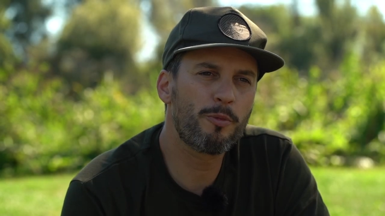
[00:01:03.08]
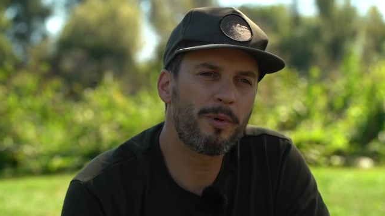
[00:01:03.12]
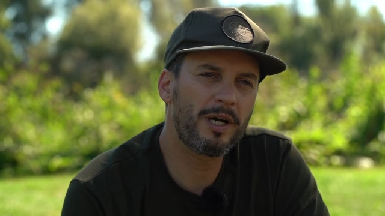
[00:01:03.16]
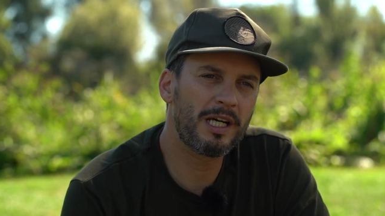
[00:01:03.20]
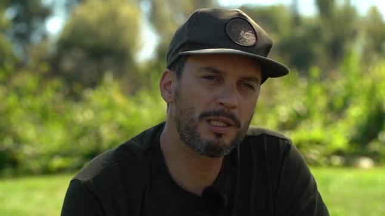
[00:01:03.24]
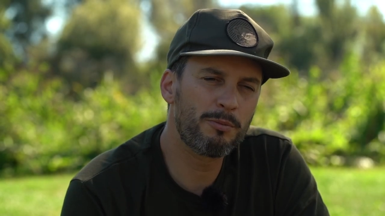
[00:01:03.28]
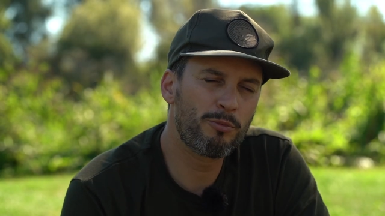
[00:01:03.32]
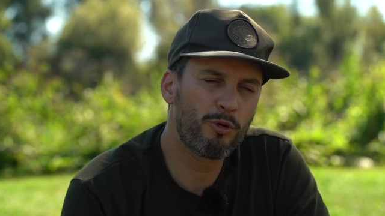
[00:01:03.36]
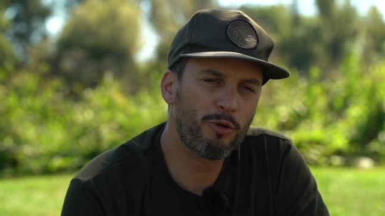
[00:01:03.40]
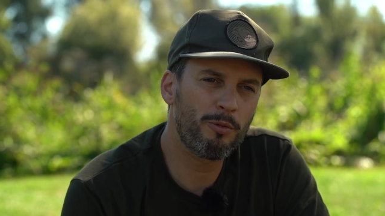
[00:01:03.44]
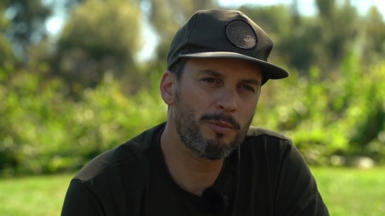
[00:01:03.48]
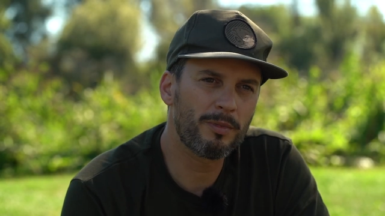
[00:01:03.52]
au
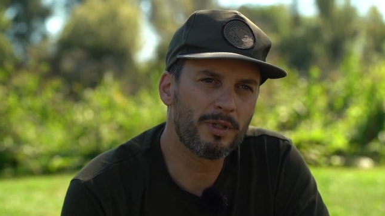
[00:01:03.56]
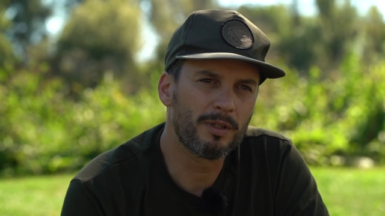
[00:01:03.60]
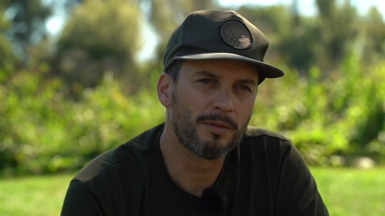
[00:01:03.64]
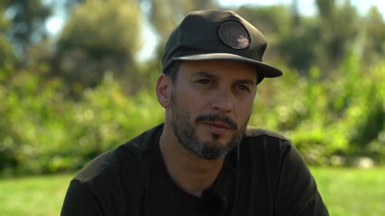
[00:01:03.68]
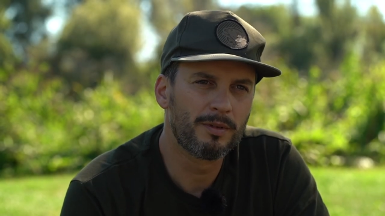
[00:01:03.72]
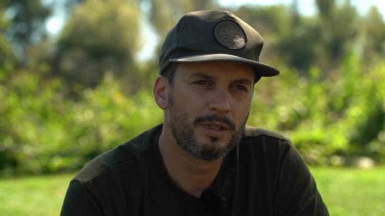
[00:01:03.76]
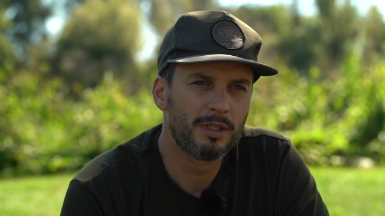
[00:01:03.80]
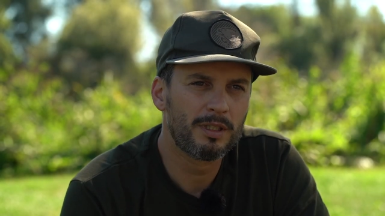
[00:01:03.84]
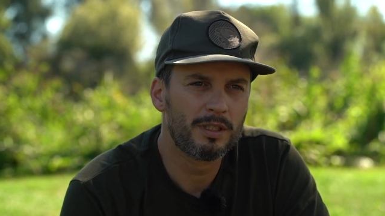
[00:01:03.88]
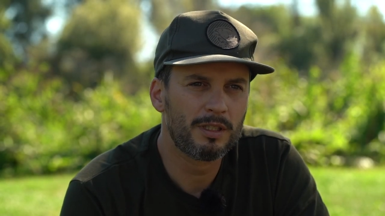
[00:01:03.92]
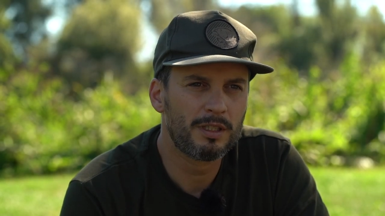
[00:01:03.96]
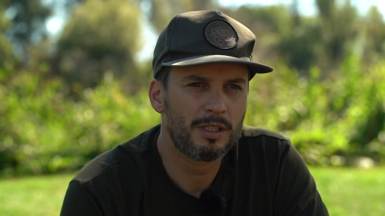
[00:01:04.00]
bread bomb,
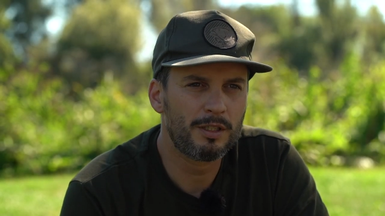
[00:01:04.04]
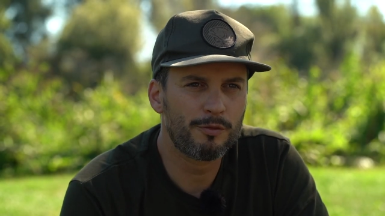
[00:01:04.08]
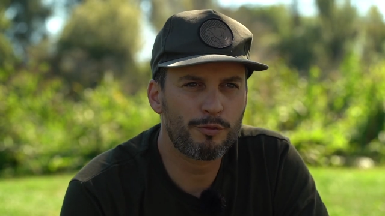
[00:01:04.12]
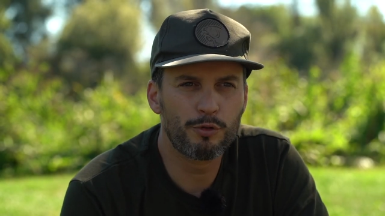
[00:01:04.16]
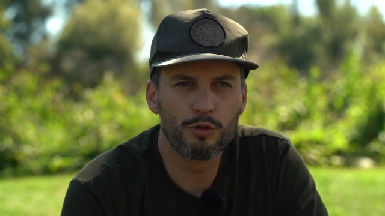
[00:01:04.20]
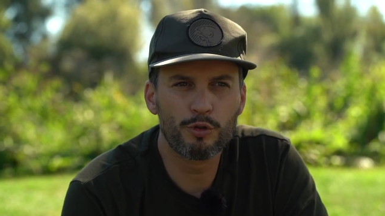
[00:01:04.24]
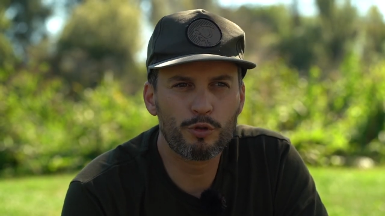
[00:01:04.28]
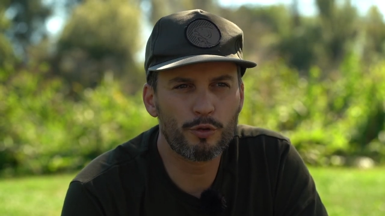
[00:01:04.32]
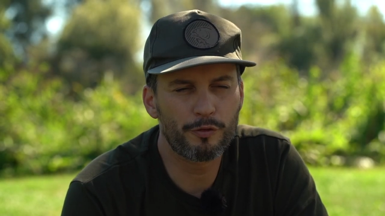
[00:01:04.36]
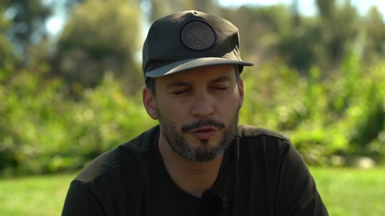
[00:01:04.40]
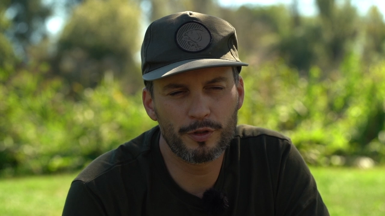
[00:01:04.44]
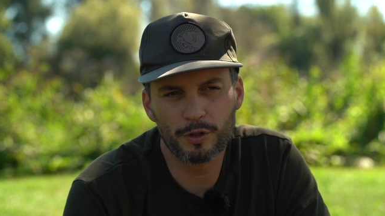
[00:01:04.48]
il
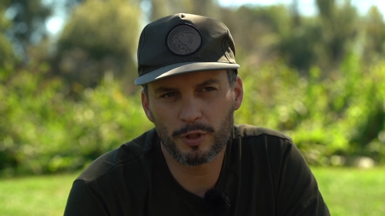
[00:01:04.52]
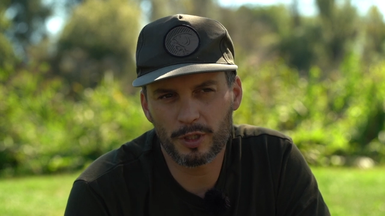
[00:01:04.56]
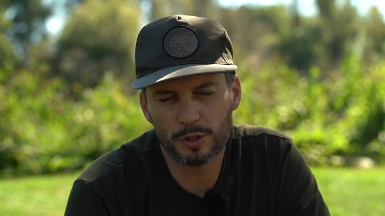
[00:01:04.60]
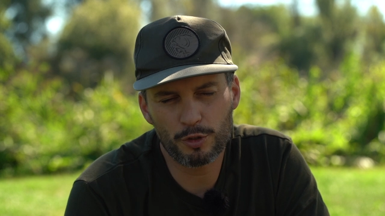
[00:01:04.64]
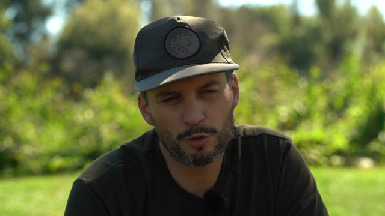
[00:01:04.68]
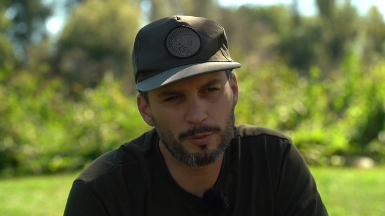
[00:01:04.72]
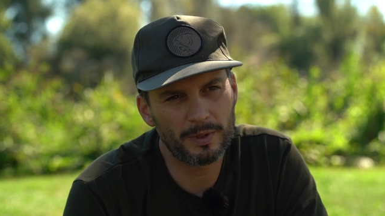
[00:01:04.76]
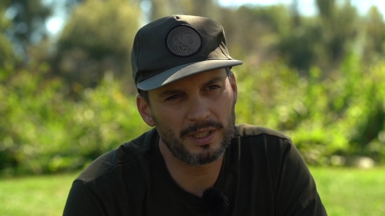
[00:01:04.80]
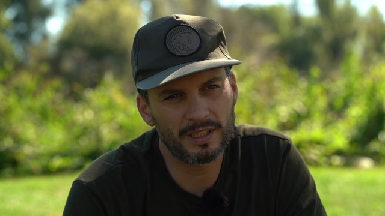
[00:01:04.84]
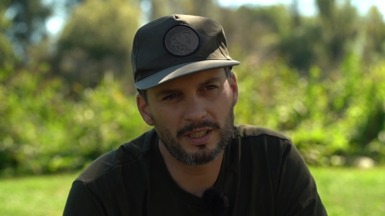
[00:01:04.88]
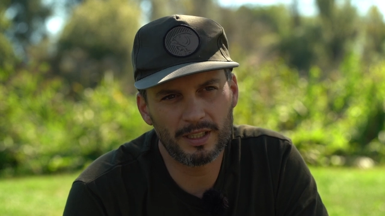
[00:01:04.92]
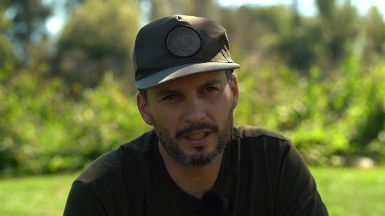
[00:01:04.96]
faut une
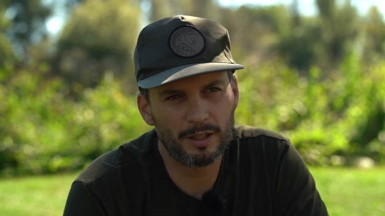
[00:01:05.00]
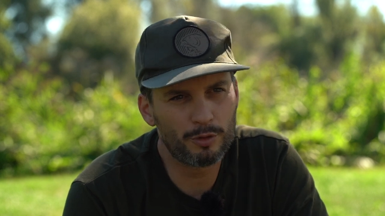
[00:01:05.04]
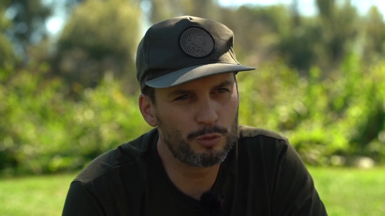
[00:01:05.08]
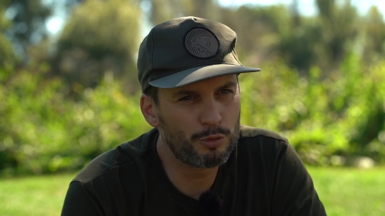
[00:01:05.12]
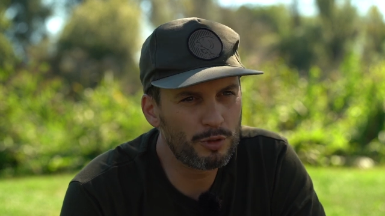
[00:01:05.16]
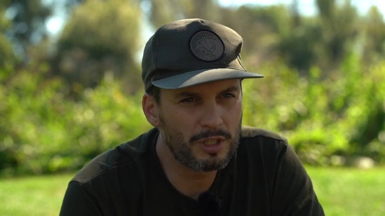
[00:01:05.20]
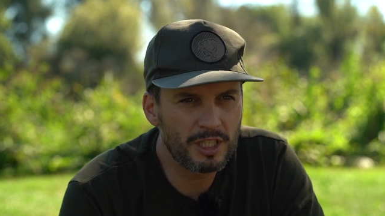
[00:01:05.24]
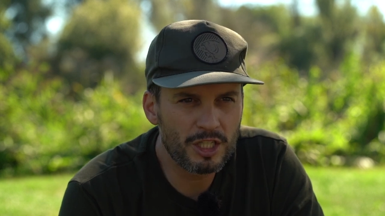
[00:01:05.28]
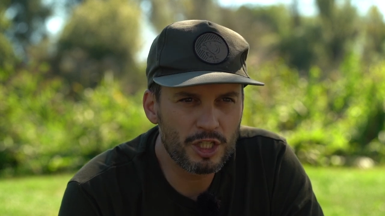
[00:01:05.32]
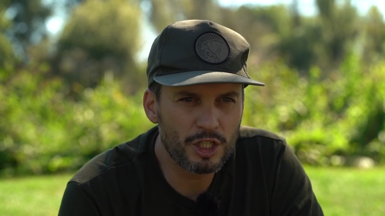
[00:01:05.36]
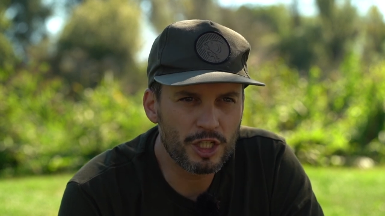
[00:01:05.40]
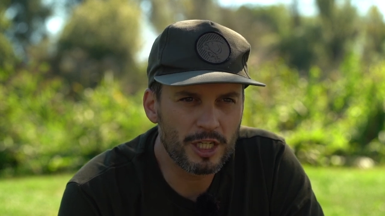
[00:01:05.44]
configuration matérielle
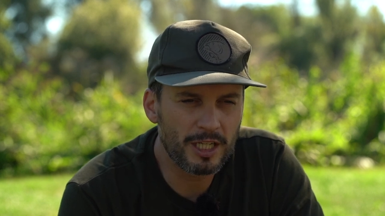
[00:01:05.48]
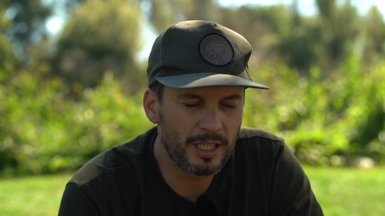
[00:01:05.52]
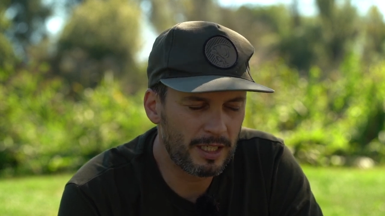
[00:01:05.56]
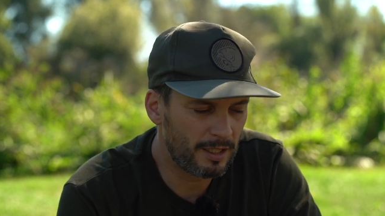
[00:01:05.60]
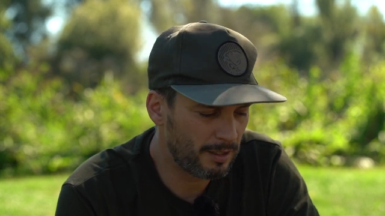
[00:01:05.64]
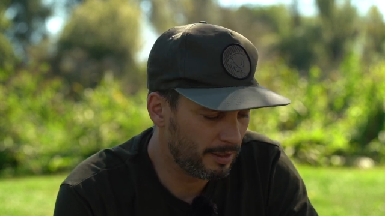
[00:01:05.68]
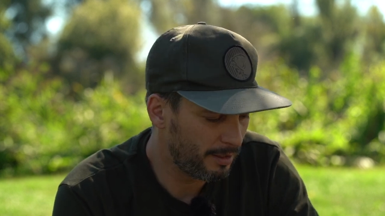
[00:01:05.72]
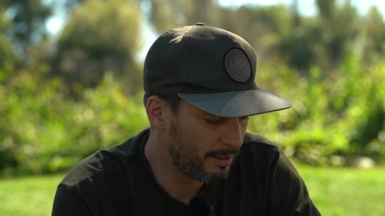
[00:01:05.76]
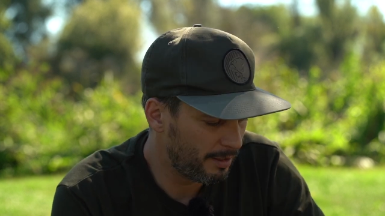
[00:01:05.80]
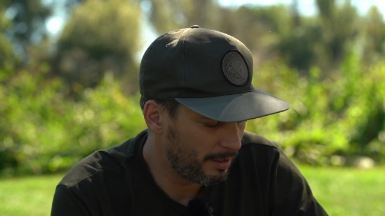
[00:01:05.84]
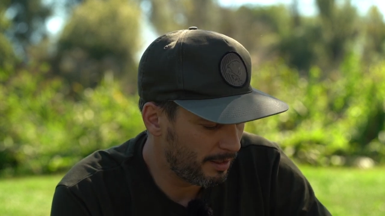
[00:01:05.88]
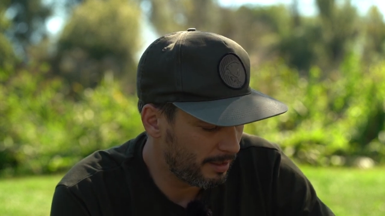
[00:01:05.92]
toute légère,
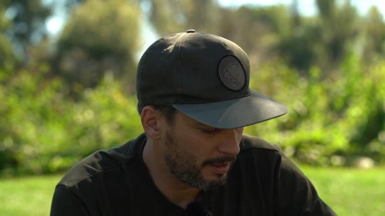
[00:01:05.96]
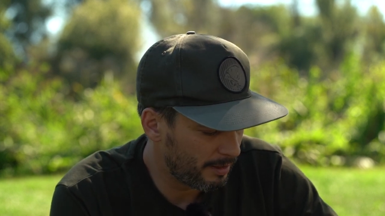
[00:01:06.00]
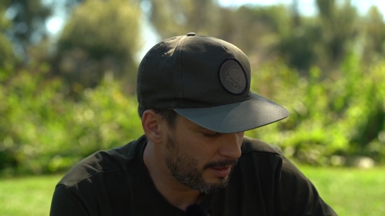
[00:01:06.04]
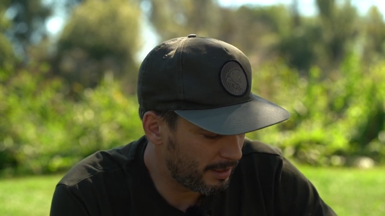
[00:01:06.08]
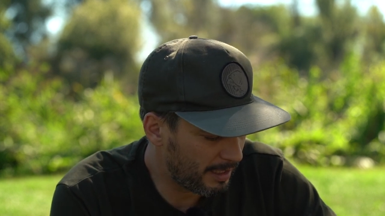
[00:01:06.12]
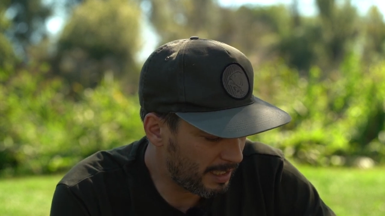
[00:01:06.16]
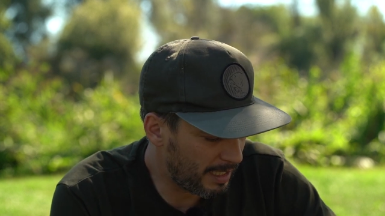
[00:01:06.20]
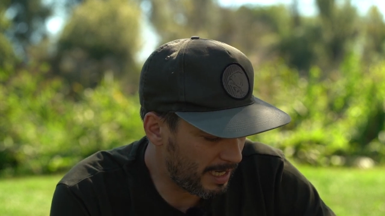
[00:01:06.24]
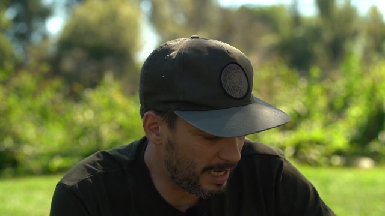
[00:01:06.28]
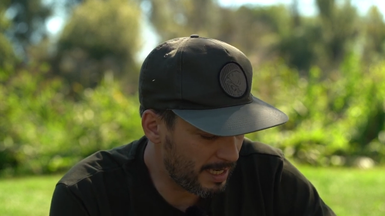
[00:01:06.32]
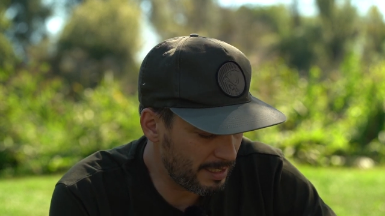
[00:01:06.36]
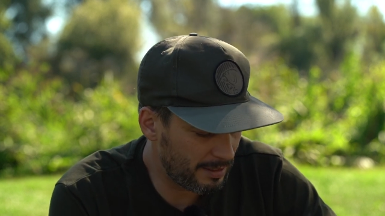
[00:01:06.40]

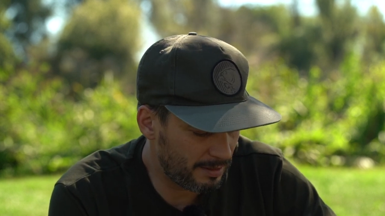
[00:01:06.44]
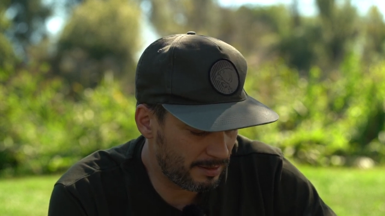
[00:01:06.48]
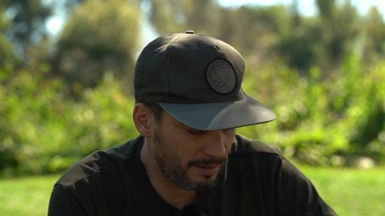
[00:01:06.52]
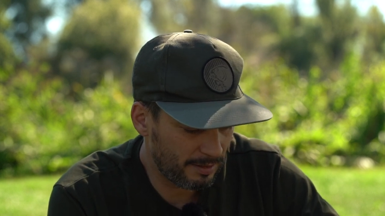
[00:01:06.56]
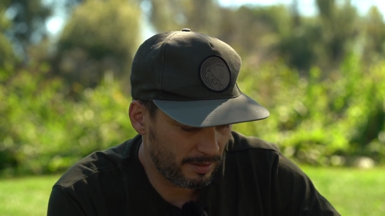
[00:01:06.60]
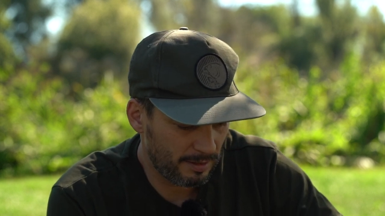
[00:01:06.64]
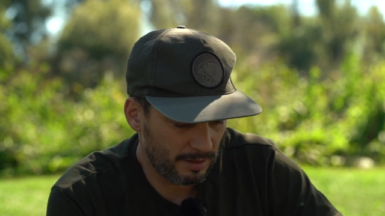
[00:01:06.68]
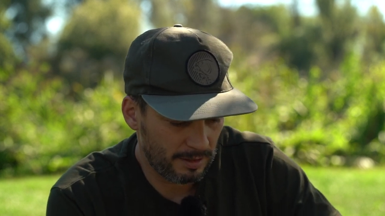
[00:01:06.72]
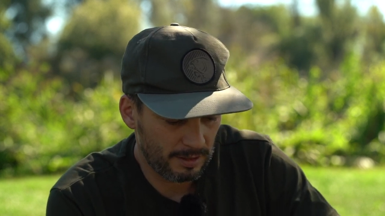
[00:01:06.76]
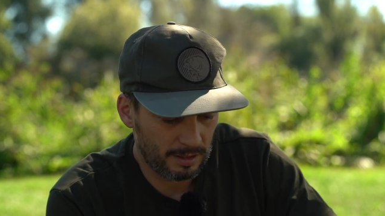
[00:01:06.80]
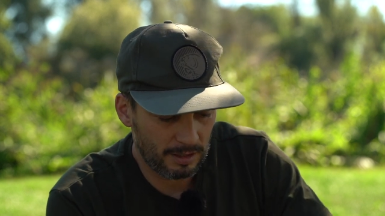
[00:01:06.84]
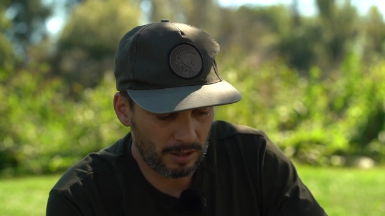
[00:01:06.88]
très light.
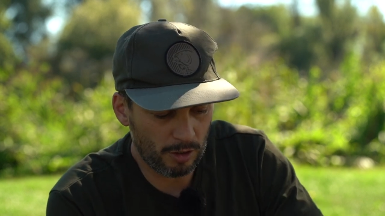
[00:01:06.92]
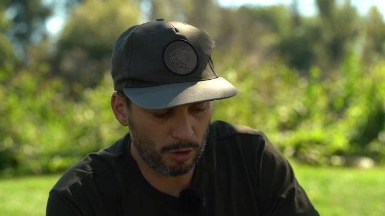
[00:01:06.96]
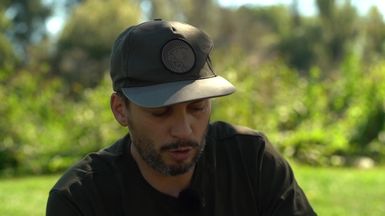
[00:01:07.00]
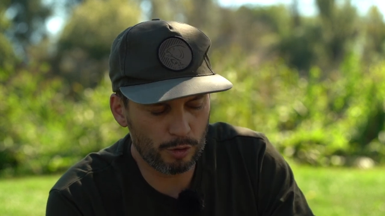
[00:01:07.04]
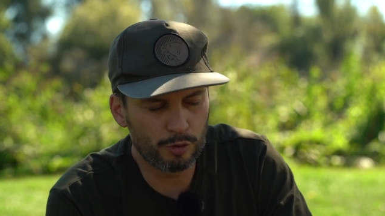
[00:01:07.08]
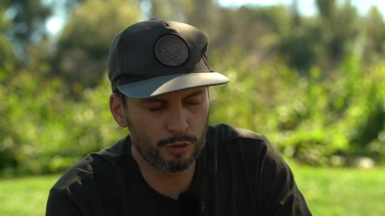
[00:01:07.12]
Là, en